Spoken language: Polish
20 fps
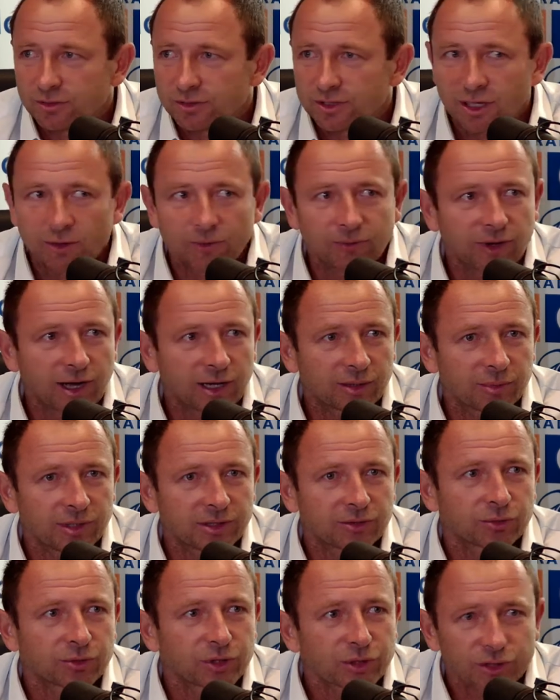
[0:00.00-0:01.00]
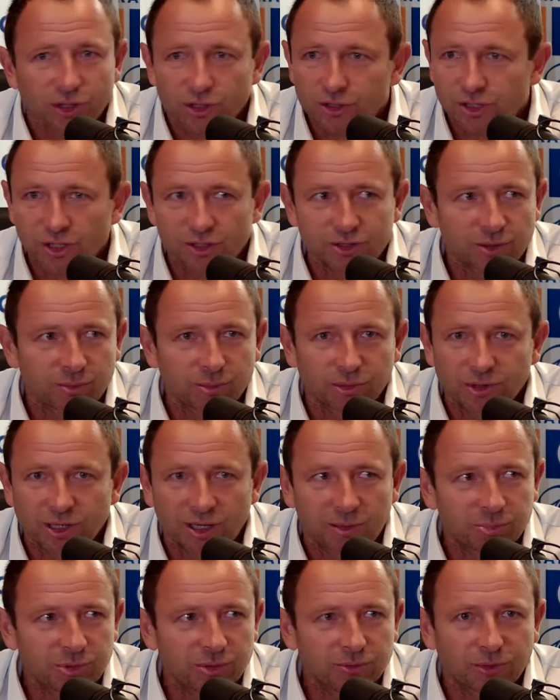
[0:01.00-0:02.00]
no stały fragment, troszeczkę szczęścia, bo
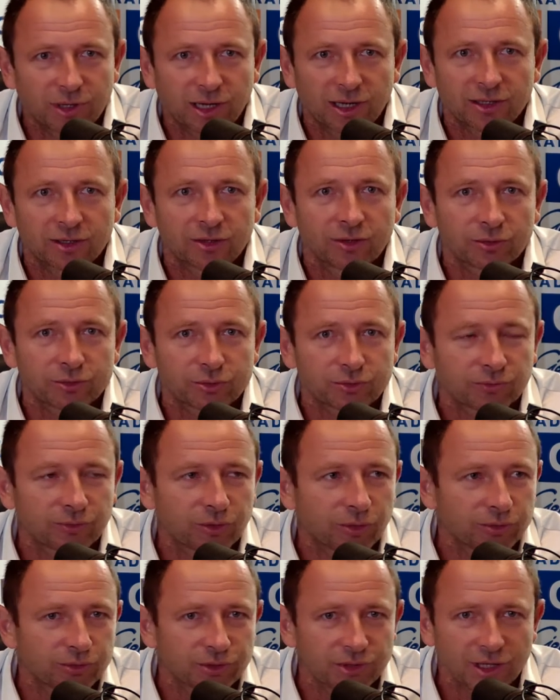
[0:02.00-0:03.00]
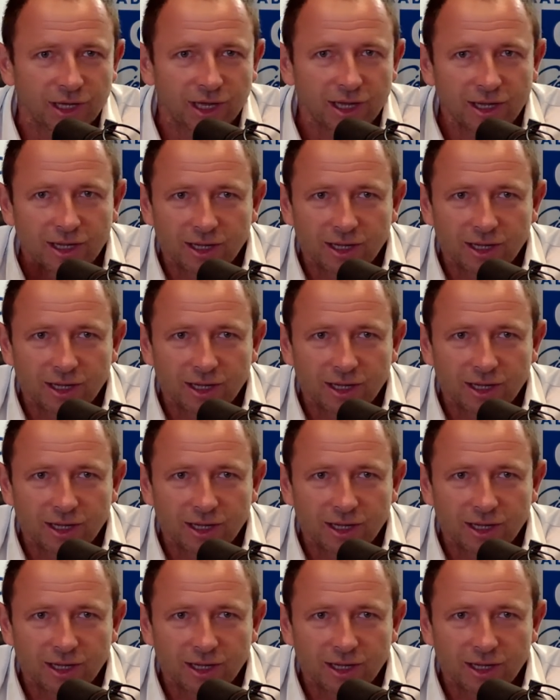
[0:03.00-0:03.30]
ta piłka i gościu wchodzi,